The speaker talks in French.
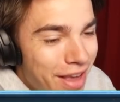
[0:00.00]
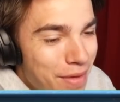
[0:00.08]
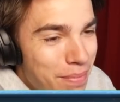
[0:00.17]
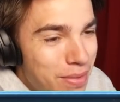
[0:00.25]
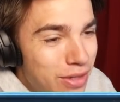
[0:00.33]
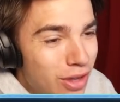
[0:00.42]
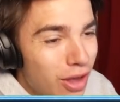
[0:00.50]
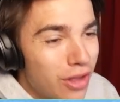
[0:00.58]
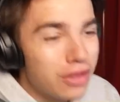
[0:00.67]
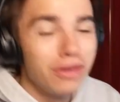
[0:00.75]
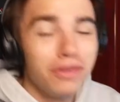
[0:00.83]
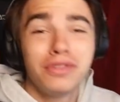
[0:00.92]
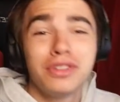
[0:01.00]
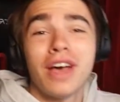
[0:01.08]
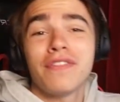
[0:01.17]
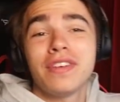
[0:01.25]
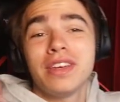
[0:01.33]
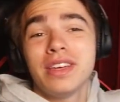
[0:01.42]
épisode. Vous
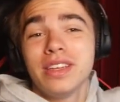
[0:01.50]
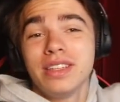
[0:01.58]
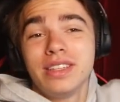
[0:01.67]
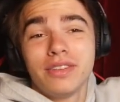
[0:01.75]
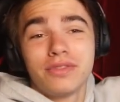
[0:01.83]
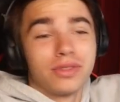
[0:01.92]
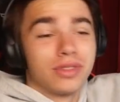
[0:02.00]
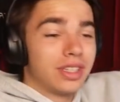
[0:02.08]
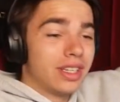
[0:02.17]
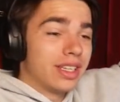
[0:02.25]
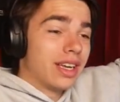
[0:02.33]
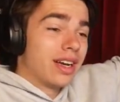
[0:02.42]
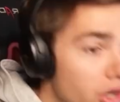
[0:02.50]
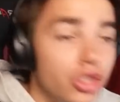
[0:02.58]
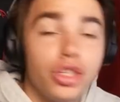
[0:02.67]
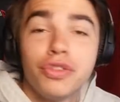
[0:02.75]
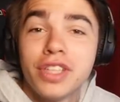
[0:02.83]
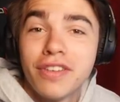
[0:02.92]
avez défoncé les gars.
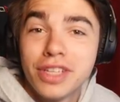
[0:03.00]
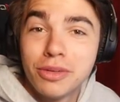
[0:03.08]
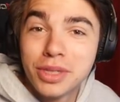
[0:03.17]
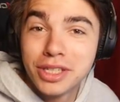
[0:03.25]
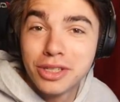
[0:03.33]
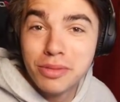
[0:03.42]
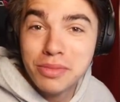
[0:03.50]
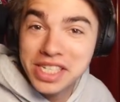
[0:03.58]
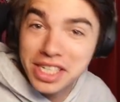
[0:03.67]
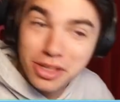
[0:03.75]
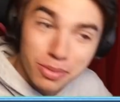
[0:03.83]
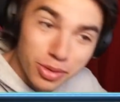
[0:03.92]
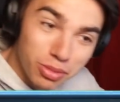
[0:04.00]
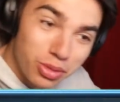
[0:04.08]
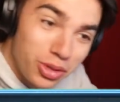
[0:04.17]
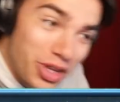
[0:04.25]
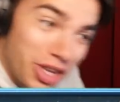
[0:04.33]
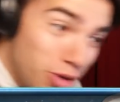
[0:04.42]
Je vous avais demandé 2500 pouces
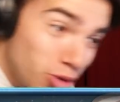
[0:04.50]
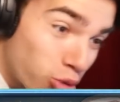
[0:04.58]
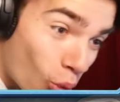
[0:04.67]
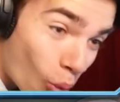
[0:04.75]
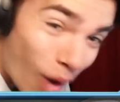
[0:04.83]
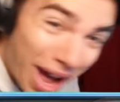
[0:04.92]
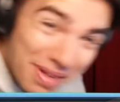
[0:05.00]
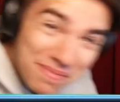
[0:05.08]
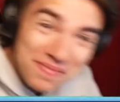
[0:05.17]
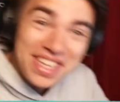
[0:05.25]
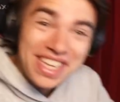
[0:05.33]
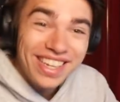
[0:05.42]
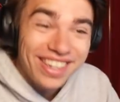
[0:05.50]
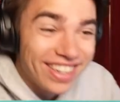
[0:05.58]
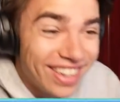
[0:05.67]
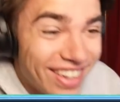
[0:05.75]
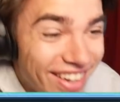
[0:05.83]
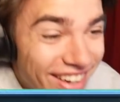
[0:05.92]
bleus, il y en a eu 3000
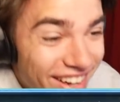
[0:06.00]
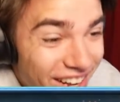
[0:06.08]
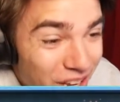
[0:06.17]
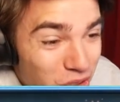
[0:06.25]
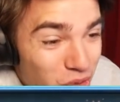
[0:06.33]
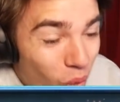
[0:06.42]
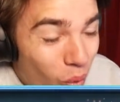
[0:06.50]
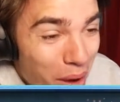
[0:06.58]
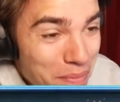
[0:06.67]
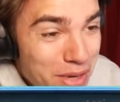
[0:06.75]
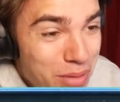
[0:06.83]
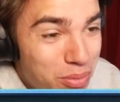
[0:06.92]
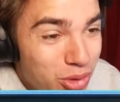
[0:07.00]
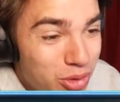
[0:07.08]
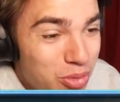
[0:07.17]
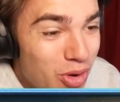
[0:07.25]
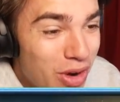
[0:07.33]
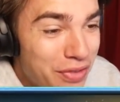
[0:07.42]
3000
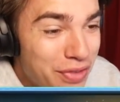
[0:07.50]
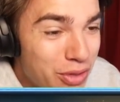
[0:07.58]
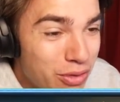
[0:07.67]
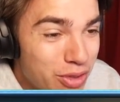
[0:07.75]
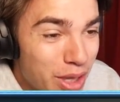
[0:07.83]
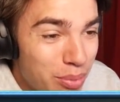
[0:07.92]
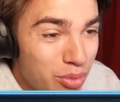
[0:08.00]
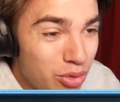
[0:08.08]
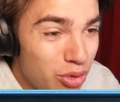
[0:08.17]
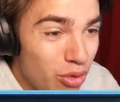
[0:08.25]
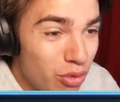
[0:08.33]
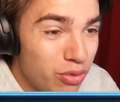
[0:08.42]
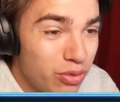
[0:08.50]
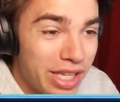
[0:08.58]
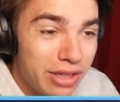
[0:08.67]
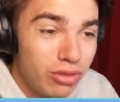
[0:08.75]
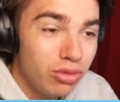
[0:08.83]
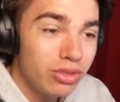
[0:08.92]
pouces bleus, la vidéo vous a plu de ouf, vous
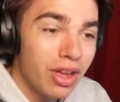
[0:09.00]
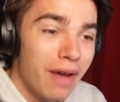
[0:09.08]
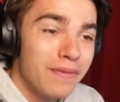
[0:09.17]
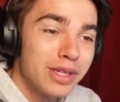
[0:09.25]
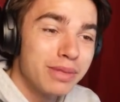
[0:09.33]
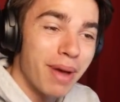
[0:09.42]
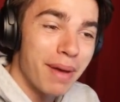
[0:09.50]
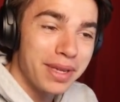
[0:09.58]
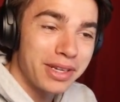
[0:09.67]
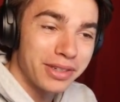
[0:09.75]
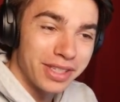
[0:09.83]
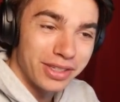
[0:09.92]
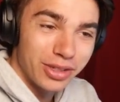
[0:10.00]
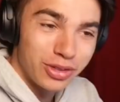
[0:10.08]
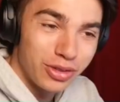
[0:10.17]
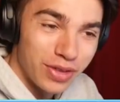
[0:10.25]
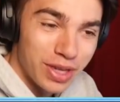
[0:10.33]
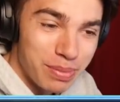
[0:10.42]
êtes tout le temps à me spammer quand est-ce que
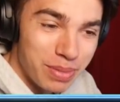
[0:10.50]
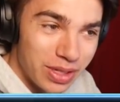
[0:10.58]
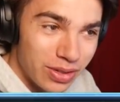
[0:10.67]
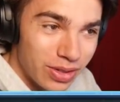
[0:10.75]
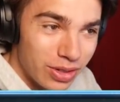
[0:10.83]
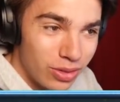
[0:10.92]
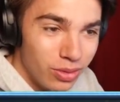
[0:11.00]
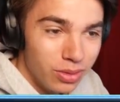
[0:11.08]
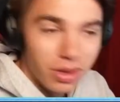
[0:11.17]
tu fais l'épisode et tout.